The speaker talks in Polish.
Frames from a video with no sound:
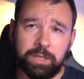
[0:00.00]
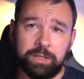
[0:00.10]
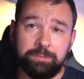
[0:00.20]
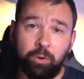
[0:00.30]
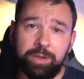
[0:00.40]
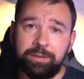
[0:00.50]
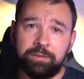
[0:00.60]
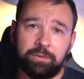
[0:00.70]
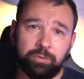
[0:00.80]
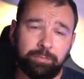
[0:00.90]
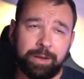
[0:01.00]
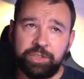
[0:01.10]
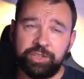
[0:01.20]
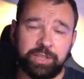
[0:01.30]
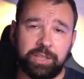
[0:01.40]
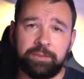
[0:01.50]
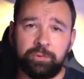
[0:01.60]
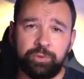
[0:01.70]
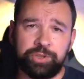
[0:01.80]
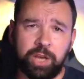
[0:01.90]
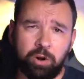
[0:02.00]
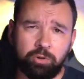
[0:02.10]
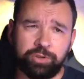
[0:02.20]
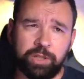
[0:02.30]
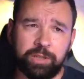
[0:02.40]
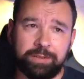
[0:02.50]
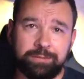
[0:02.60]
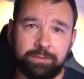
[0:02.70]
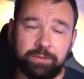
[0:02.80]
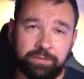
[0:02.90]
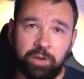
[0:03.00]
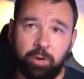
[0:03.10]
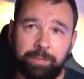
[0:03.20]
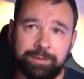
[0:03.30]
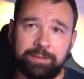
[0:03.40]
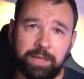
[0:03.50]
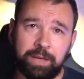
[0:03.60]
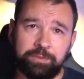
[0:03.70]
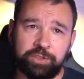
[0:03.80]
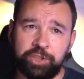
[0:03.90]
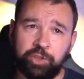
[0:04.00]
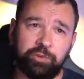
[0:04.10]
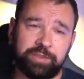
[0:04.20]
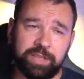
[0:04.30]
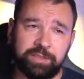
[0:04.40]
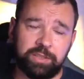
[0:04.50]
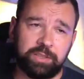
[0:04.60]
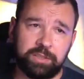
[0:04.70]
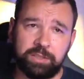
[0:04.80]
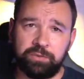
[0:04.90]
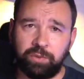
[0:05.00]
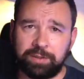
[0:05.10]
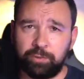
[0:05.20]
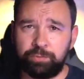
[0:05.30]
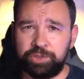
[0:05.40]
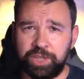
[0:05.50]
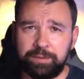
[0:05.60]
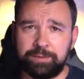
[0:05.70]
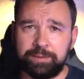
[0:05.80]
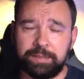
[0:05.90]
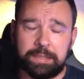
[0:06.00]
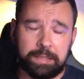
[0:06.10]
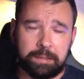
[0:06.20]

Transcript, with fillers: E, I moje sumaryczne takie zużycie roczne e, w chwili obecnej na przestrzeni ostatnich 12 e, miesięcy